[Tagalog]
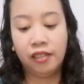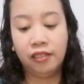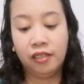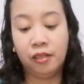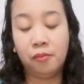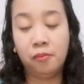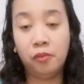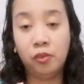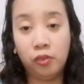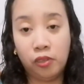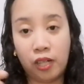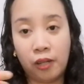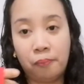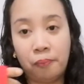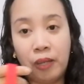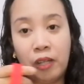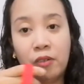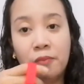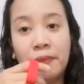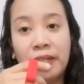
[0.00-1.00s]
na mura
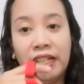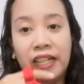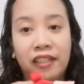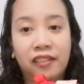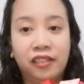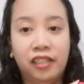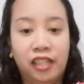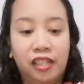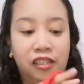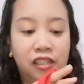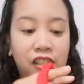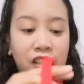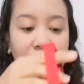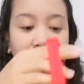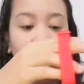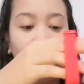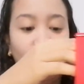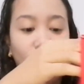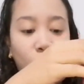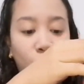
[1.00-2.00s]
pero maganda
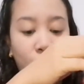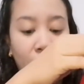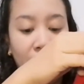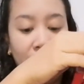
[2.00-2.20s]
rin yung